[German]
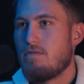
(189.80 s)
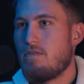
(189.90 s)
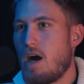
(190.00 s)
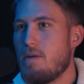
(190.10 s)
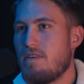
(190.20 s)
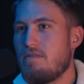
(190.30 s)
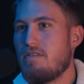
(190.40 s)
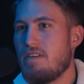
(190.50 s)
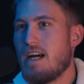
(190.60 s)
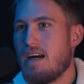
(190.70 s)
Vor allem, wenn
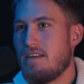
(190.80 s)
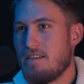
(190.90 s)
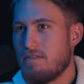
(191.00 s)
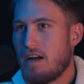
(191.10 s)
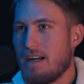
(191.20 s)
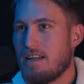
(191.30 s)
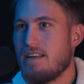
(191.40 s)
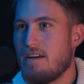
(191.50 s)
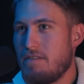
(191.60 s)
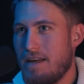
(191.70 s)
wir wieder an die Frage
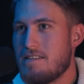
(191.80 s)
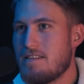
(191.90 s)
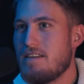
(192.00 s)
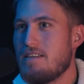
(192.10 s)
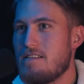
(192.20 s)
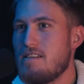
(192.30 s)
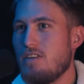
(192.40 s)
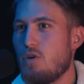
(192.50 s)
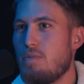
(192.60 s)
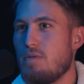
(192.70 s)
der, wer ist denn die
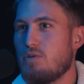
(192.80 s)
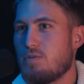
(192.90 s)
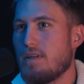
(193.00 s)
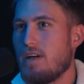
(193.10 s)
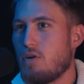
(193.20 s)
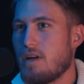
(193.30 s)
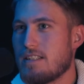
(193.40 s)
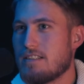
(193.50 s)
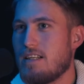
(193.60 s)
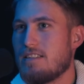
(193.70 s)
Zielgruppe, muss man ja auch
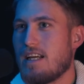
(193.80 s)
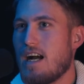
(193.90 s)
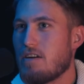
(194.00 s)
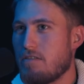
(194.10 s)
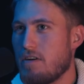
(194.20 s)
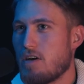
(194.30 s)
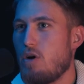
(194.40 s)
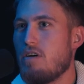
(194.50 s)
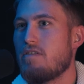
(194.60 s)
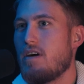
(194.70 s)
ganz klar sagen,
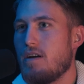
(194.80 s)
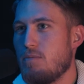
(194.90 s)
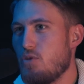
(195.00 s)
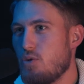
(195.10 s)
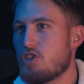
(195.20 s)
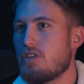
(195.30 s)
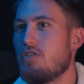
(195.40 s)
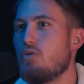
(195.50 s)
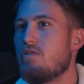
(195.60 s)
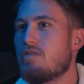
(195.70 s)
Verkäufer im
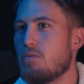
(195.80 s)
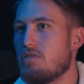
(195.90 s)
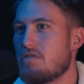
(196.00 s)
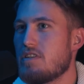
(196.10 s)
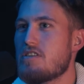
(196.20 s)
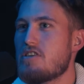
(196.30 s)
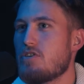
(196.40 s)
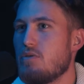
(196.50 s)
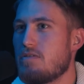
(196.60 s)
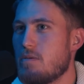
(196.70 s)
Durchschnitt Ü45,
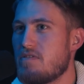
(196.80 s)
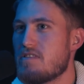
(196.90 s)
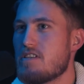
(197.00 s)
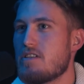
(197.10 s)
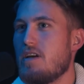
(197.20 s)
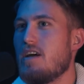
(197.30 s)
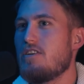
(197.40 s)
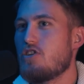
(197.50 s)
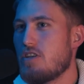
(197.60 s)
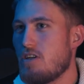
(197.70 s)
mhm. Ü50,
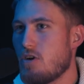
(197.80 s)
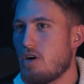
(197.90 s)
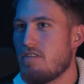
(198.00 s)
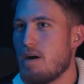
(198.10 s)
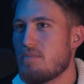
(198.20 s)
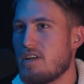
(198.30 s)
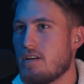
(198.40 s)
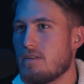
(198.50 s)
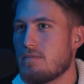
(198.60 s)
die stehen noch auf Haptik.